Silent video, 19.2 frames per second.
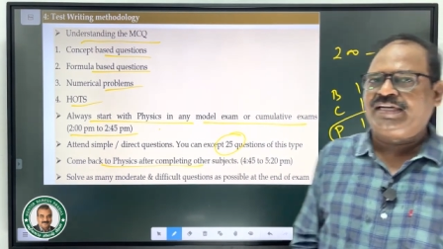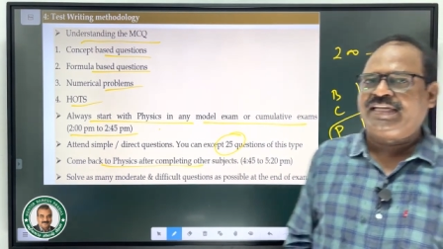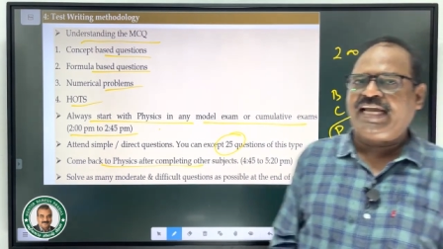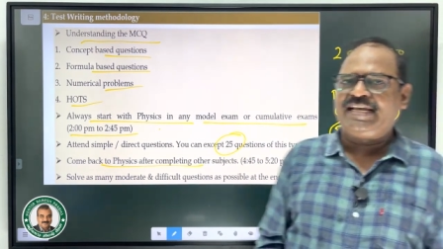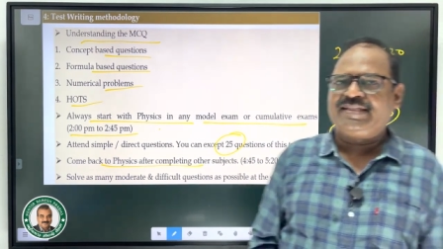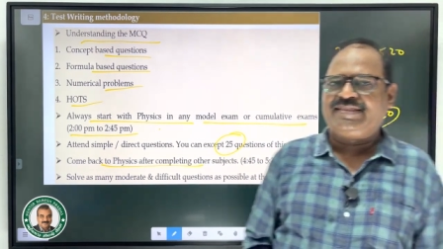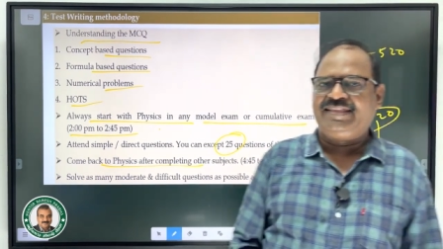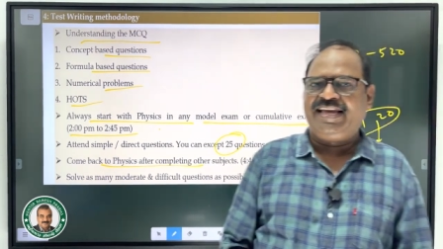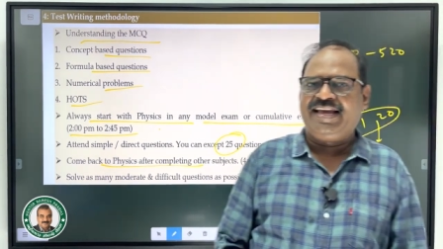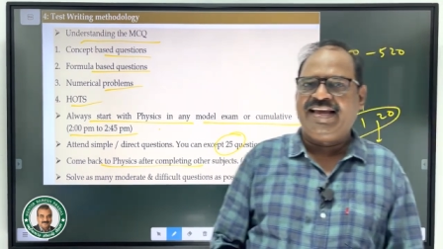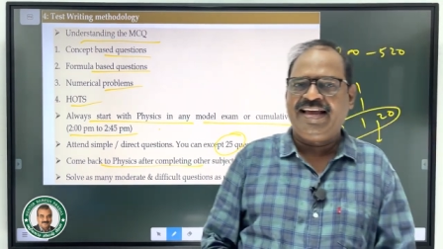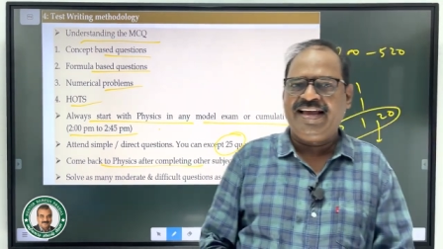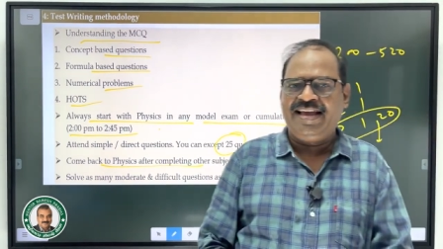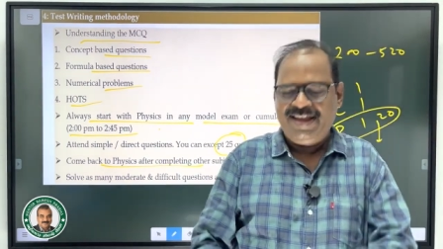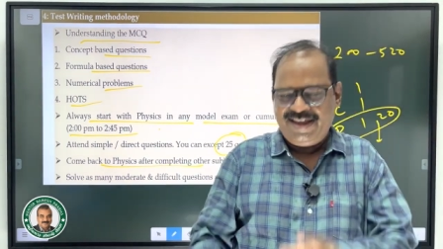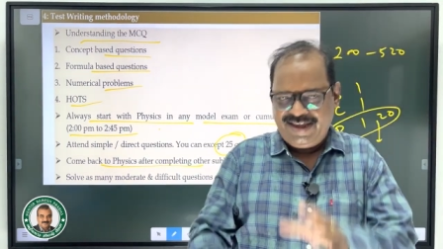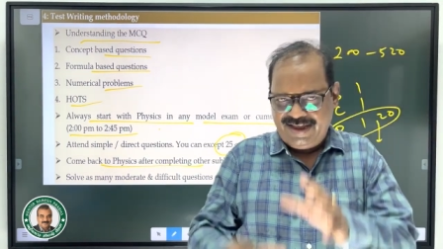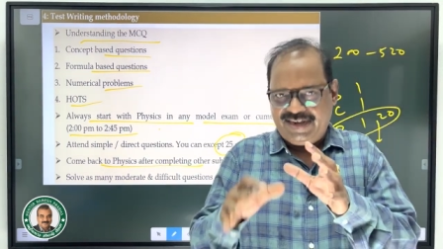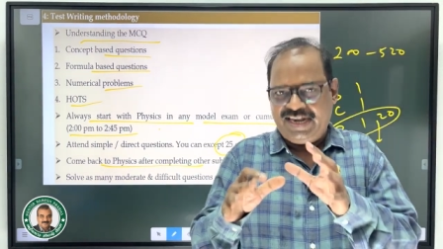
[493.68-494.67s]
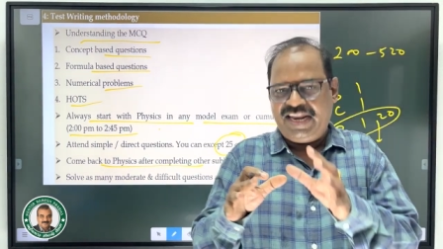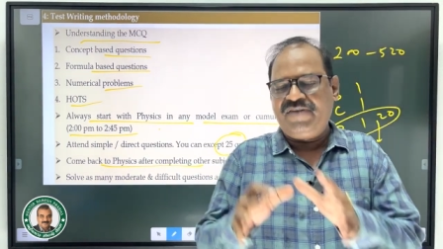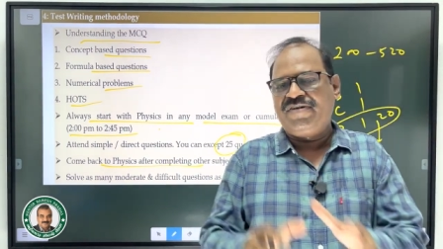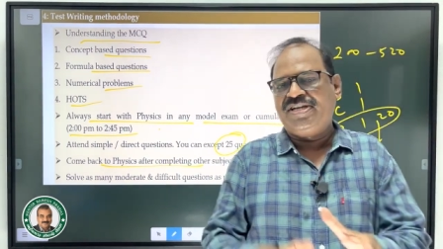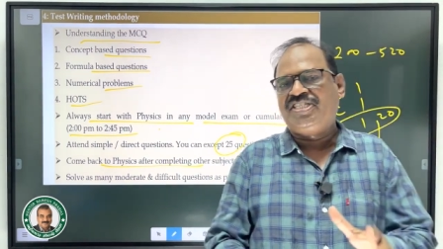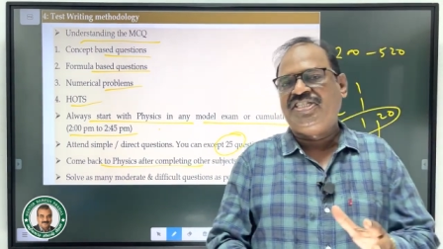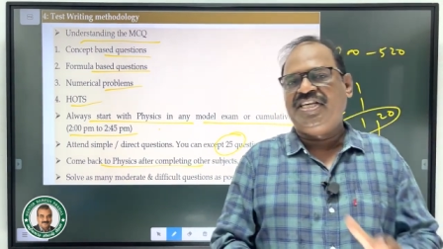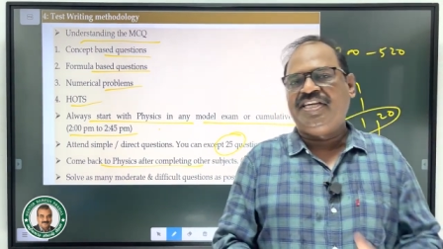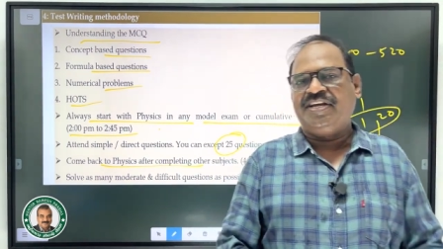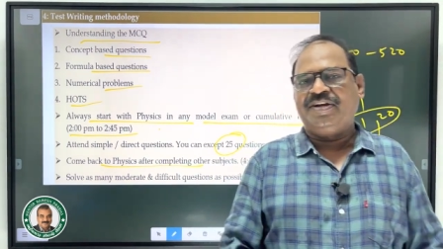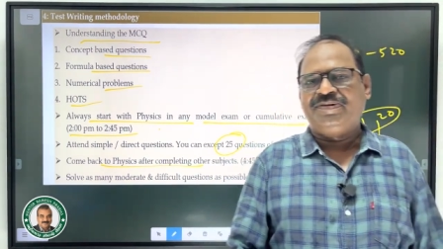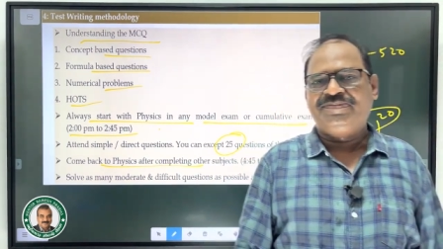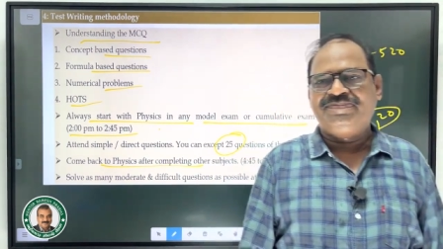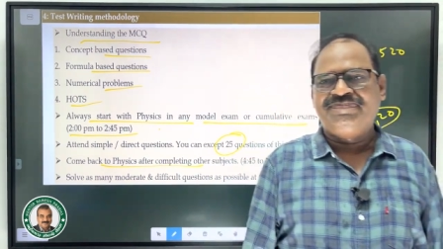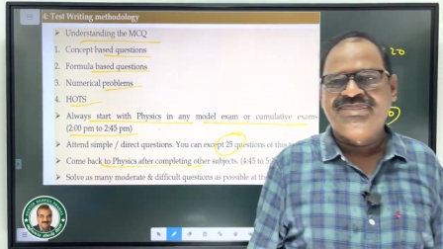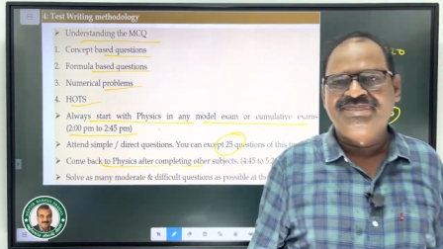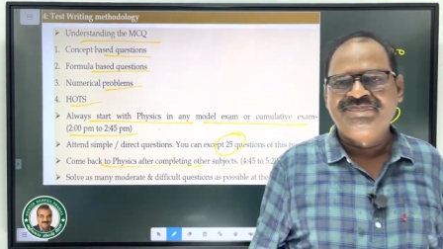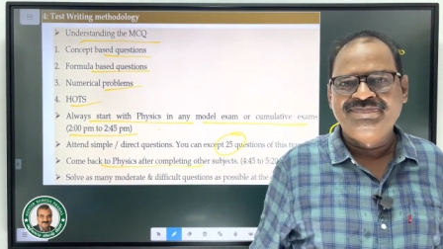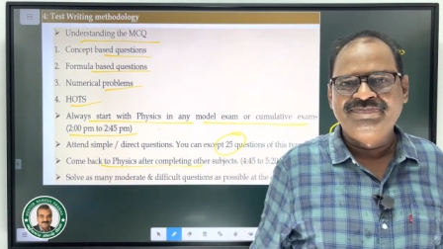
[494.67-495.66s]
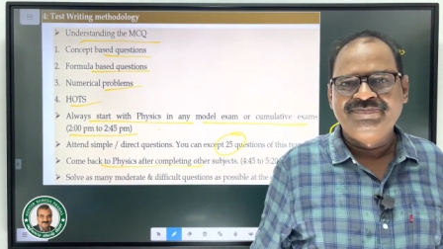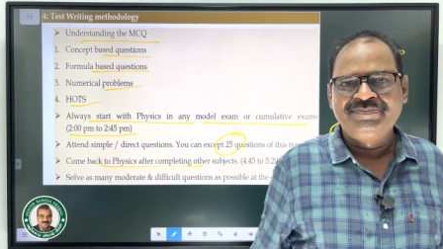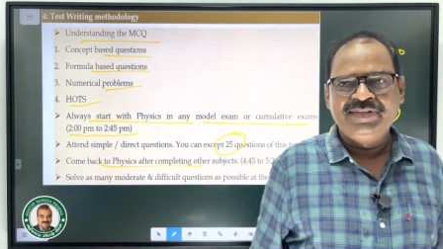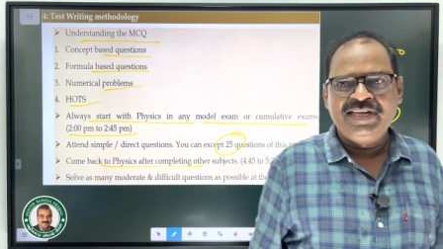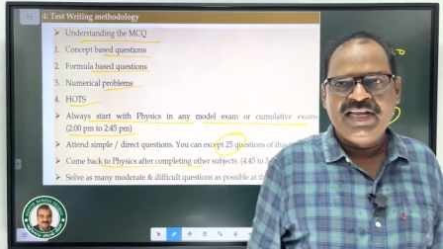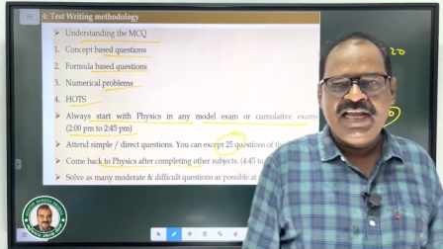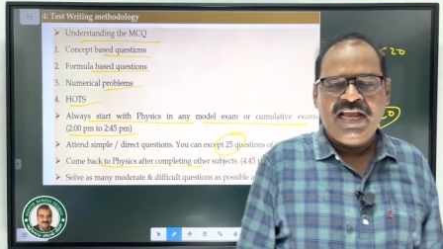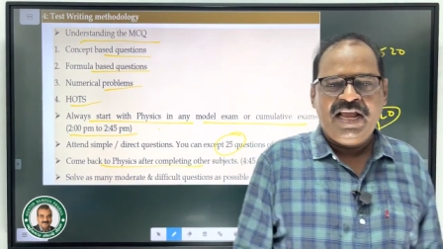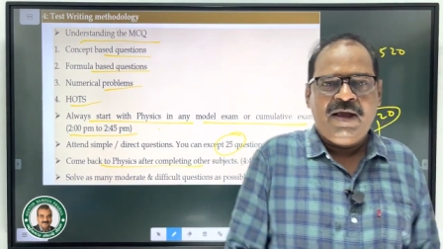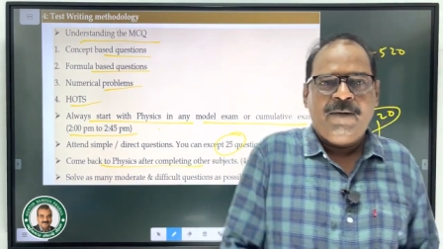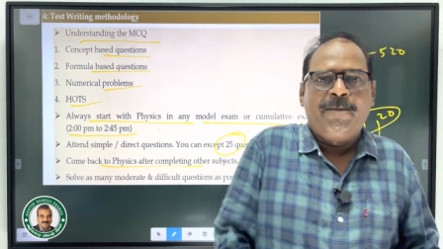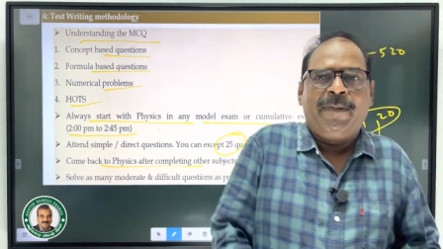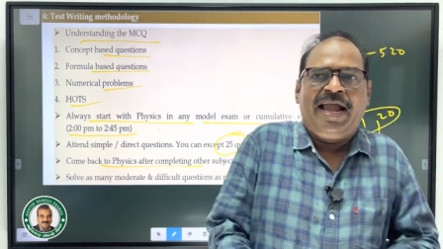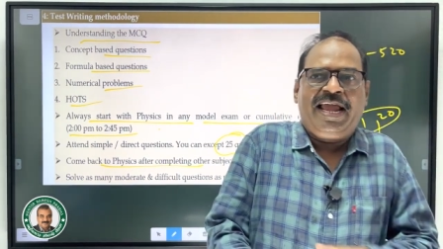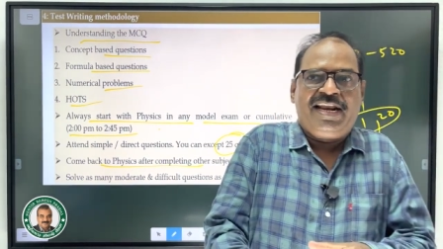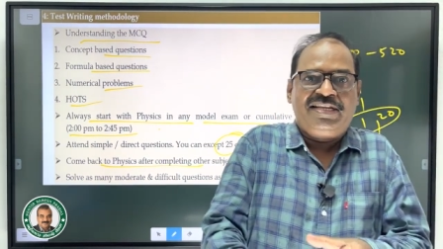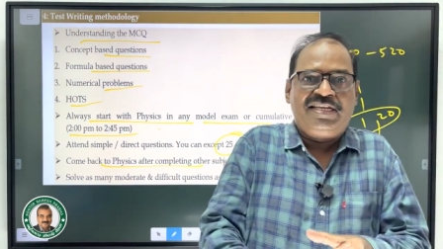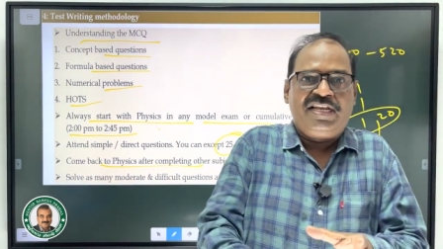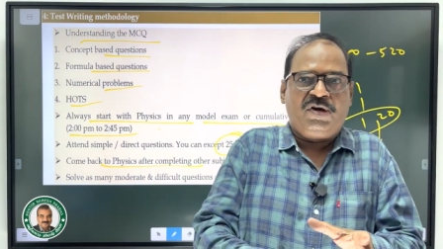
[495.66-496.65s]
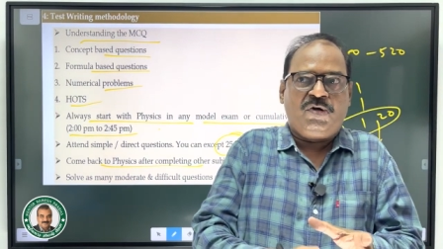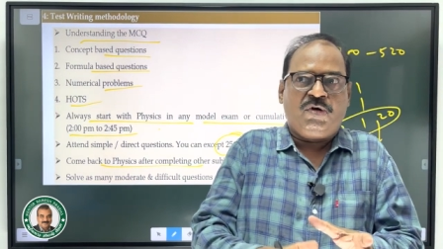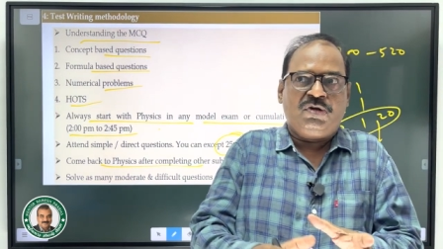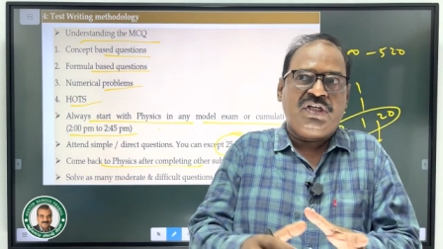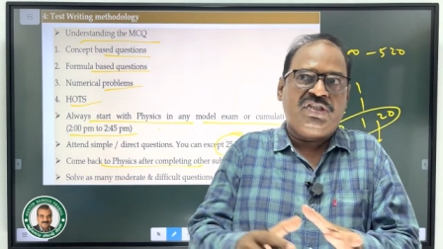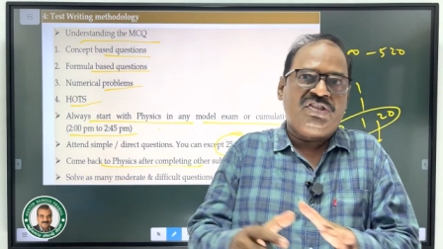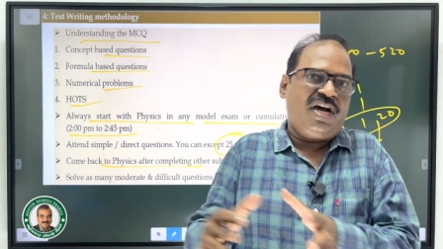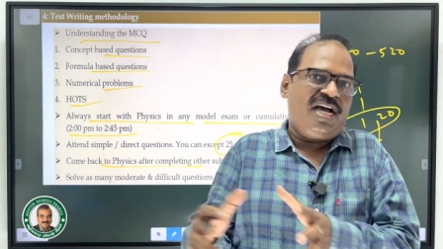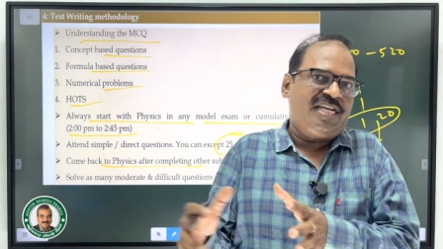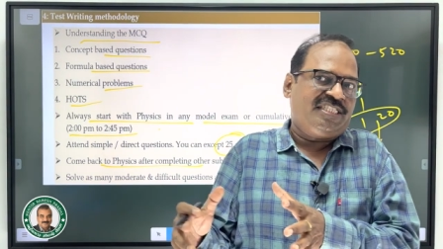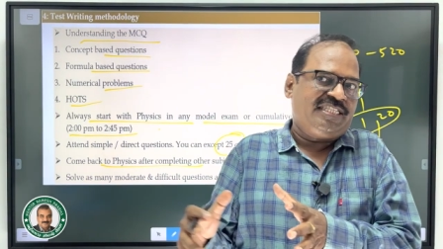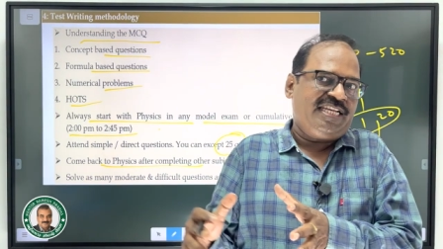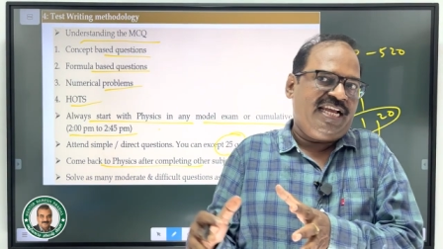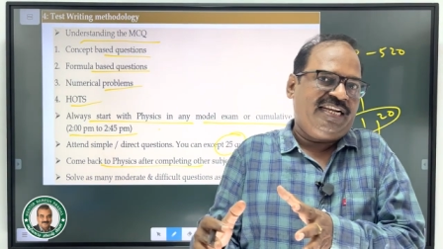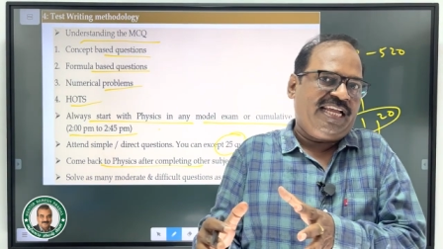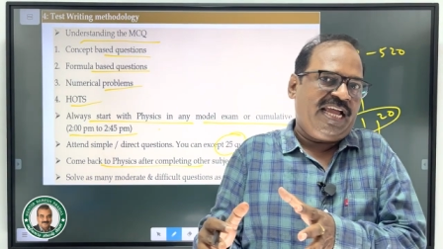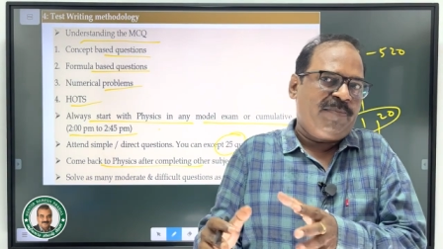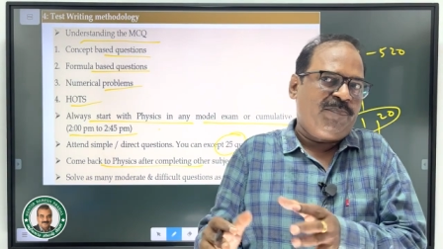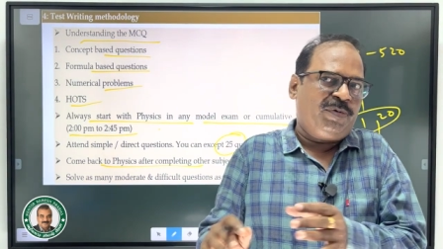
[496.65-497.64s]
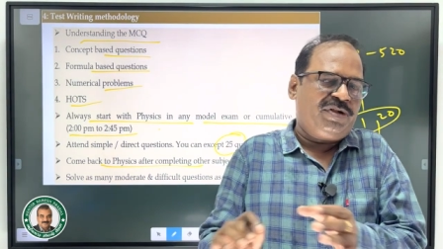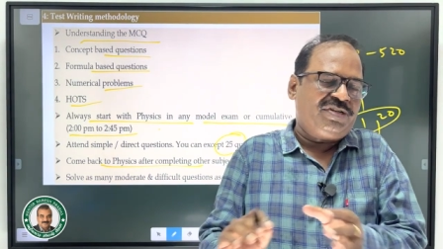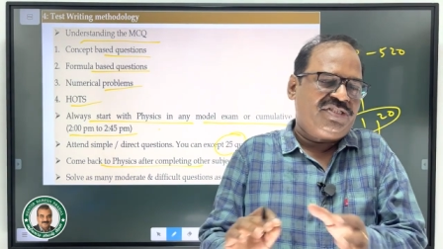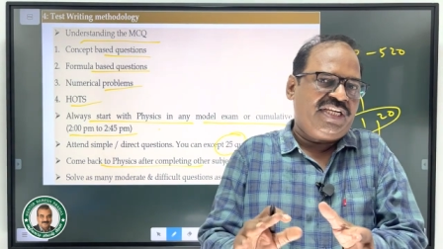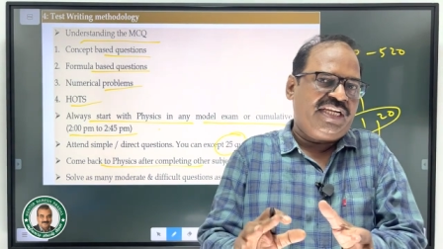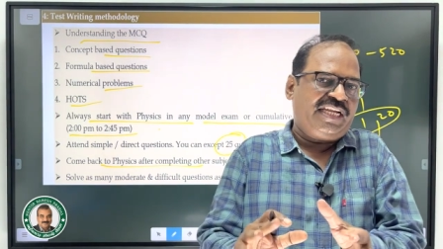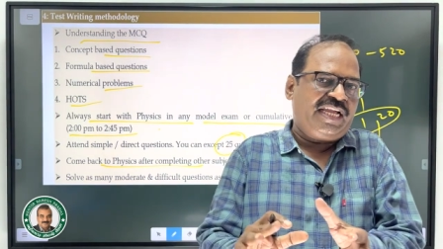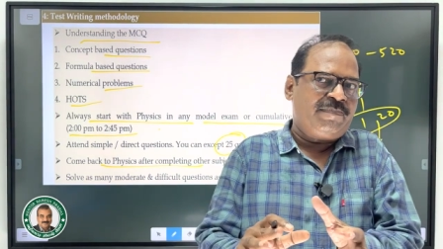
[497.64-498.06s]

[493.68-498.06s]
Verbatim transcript: டயத்தை நீ வச்சுக்கணும் பயாலஜியில் கொஞ்சம் ஜாஸ்தியாக டைம் போயிடுச்சு